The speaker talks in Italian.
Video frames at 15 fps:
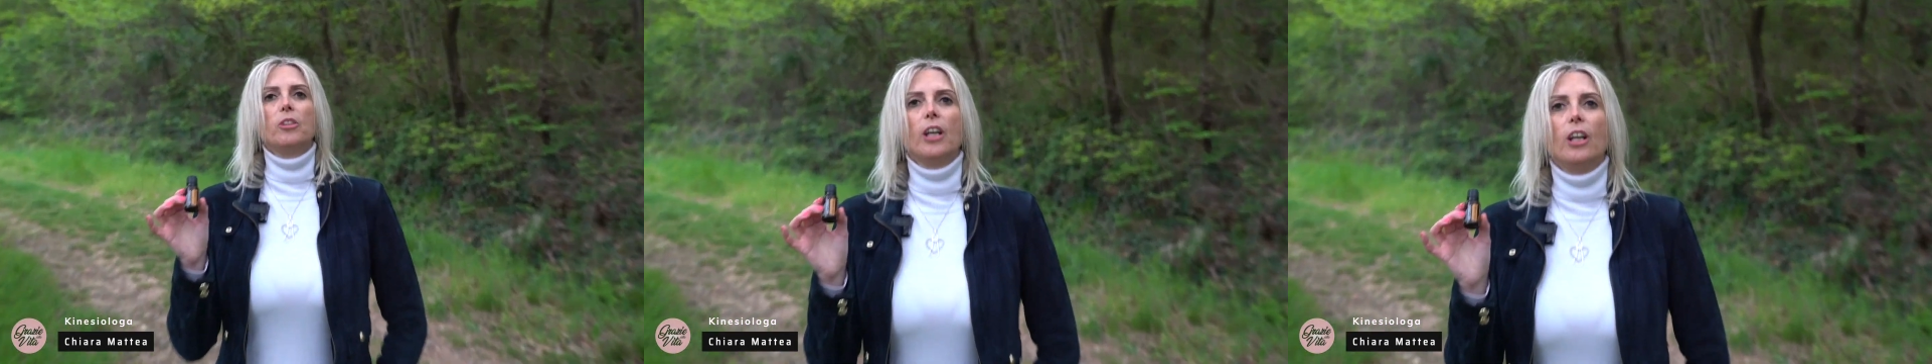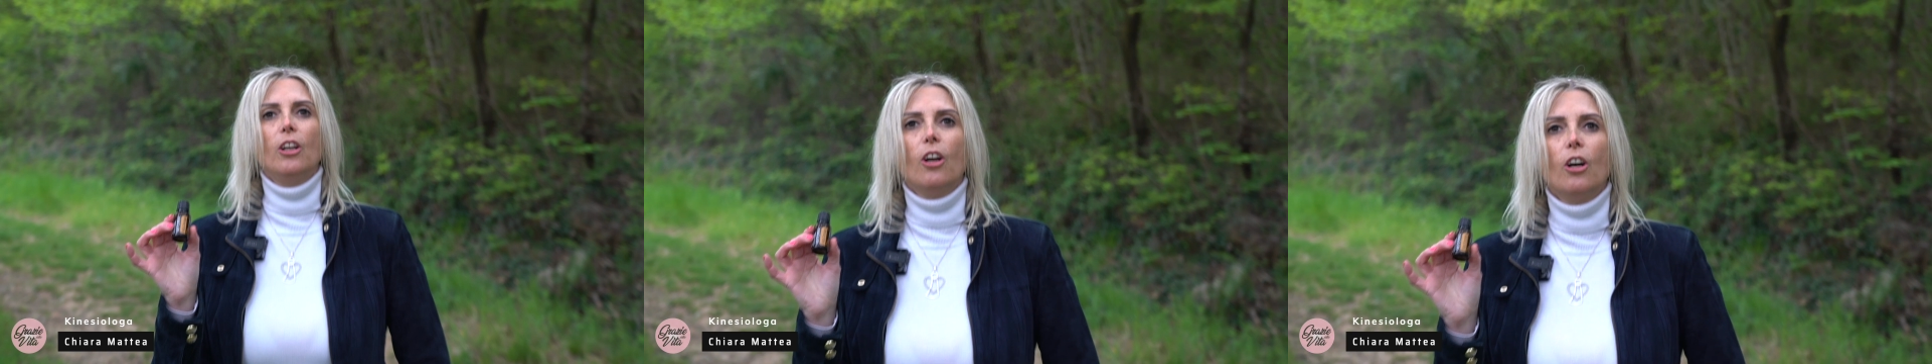
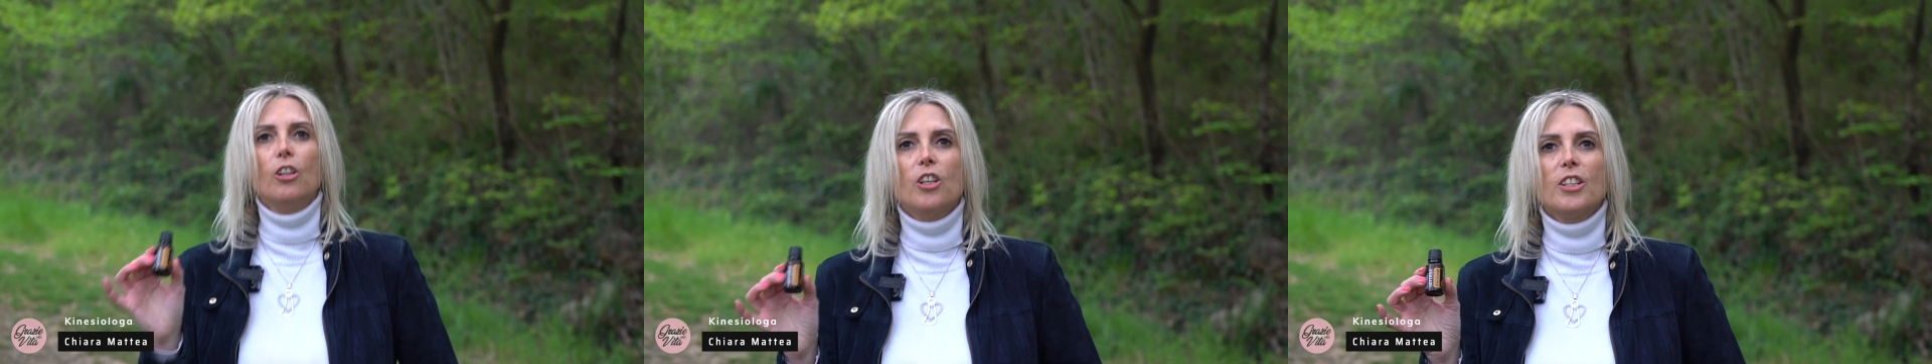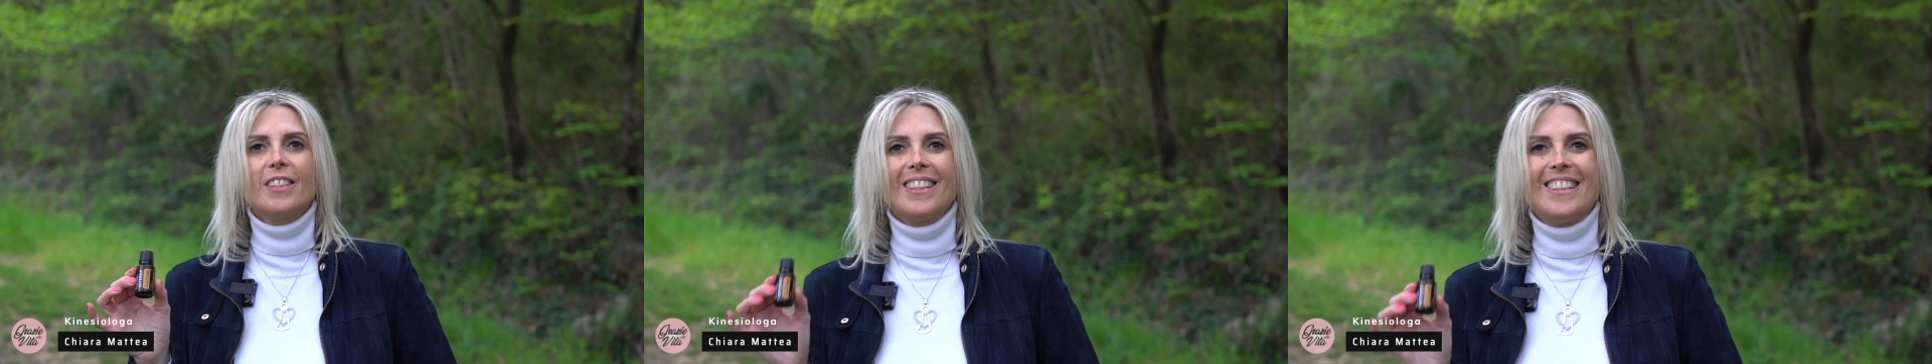
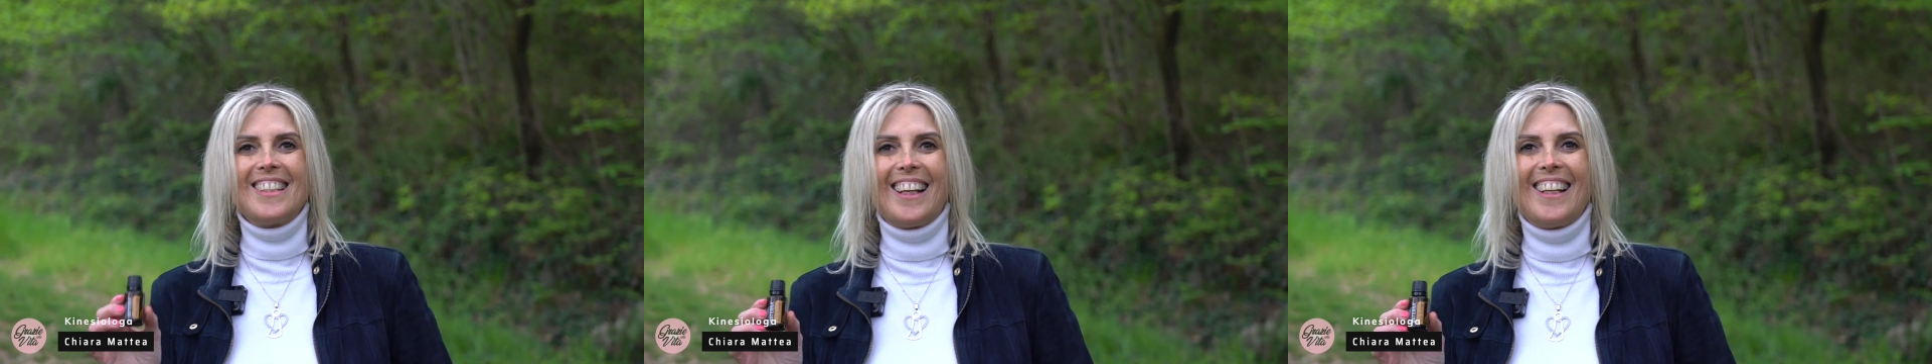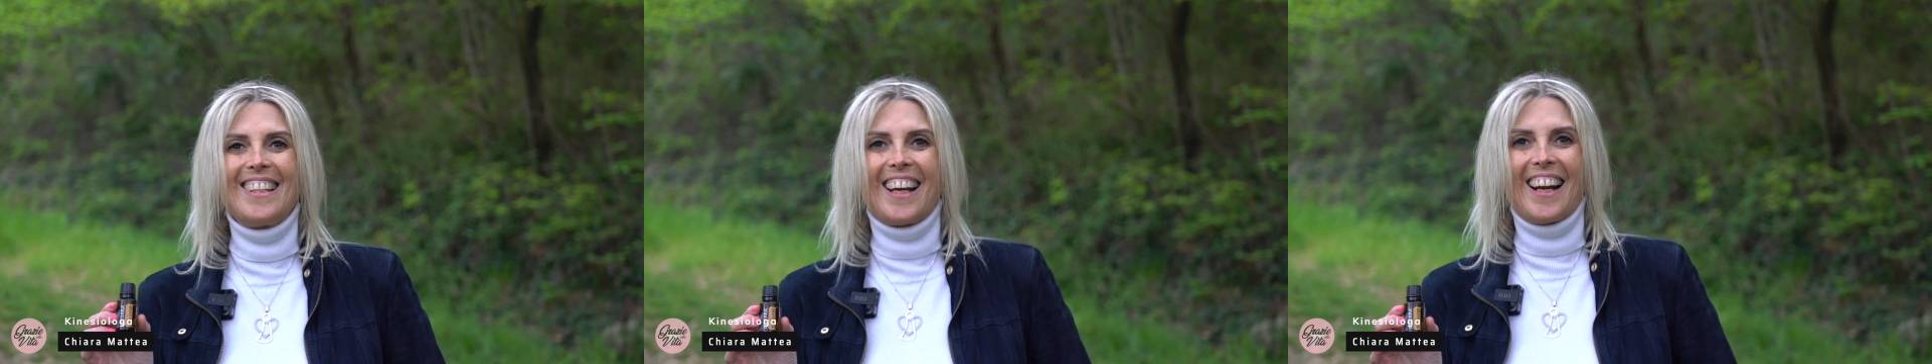dell'olio
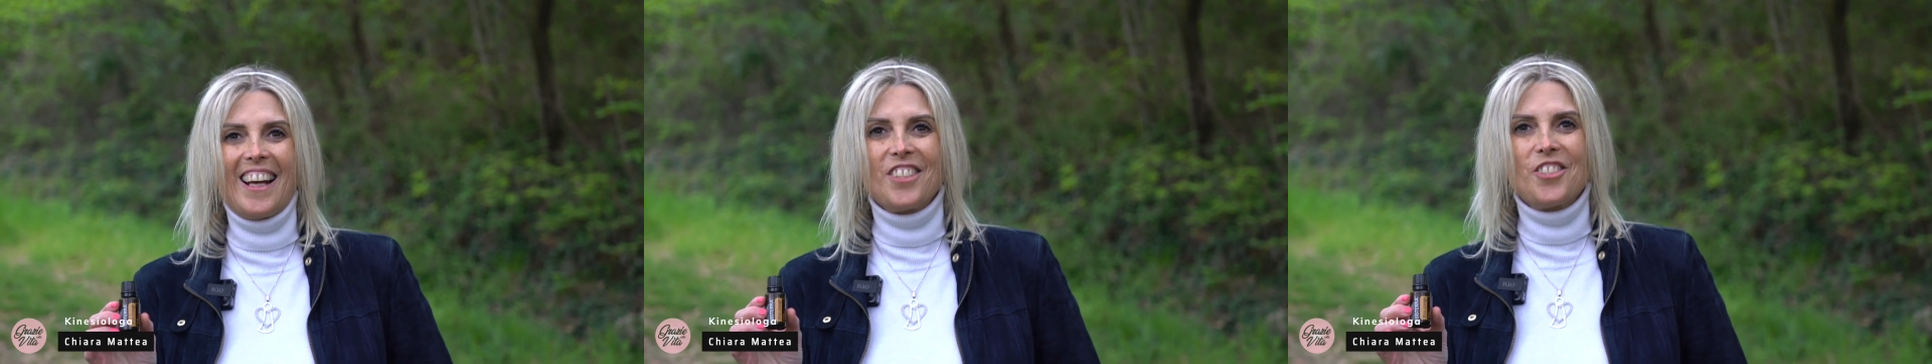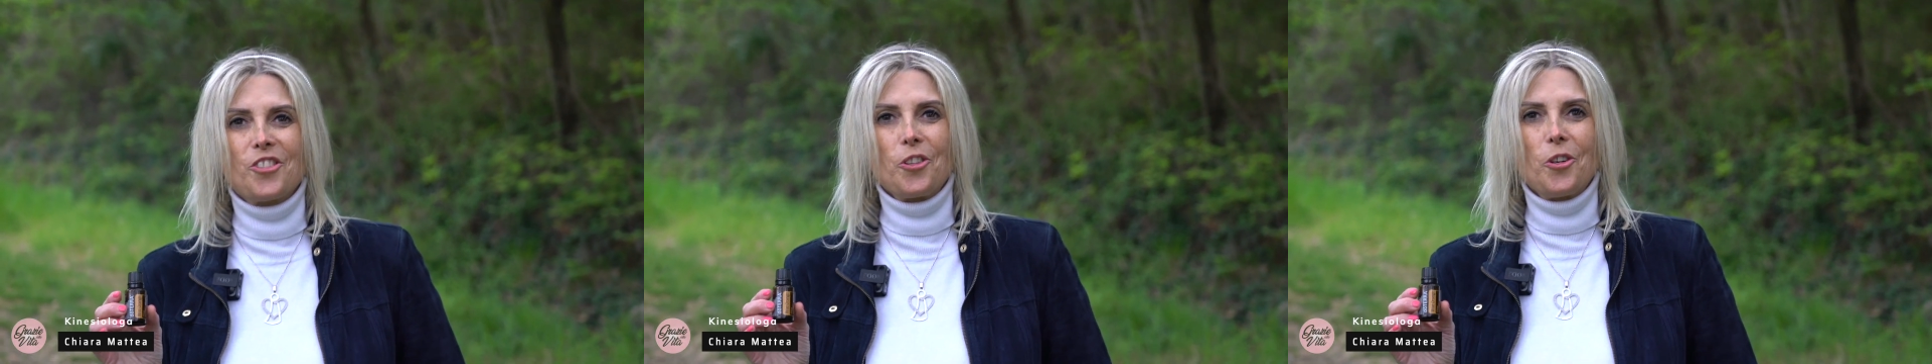essenziale di
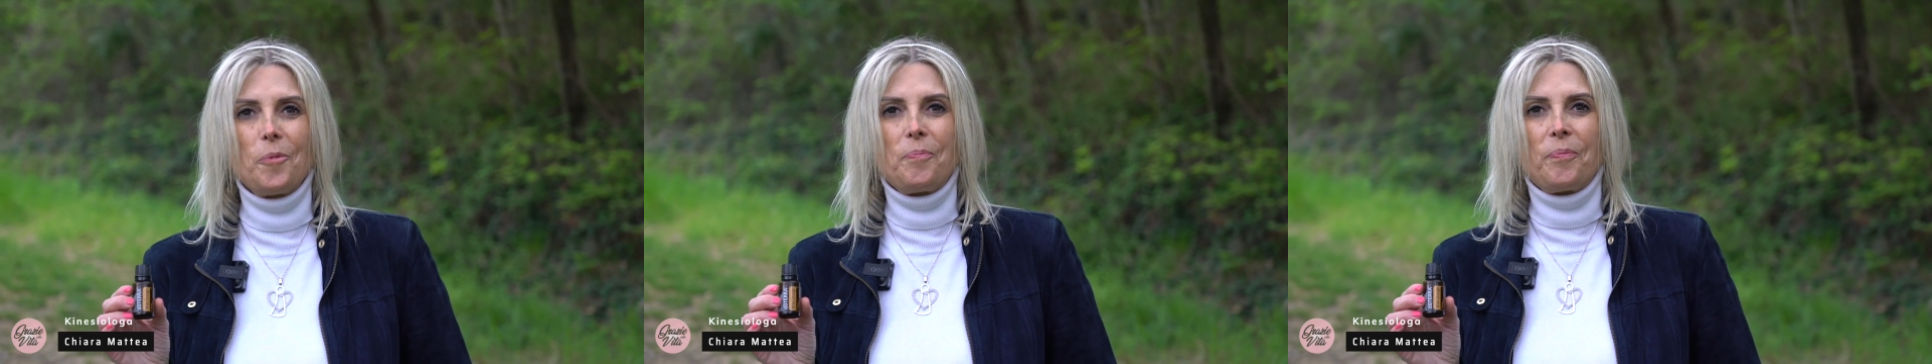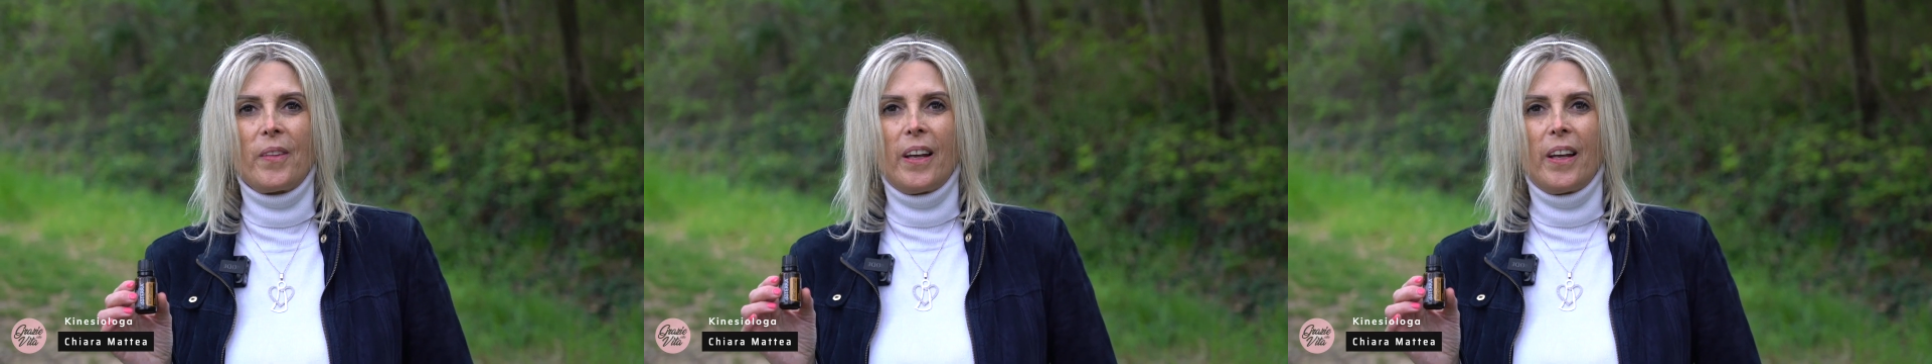arancio.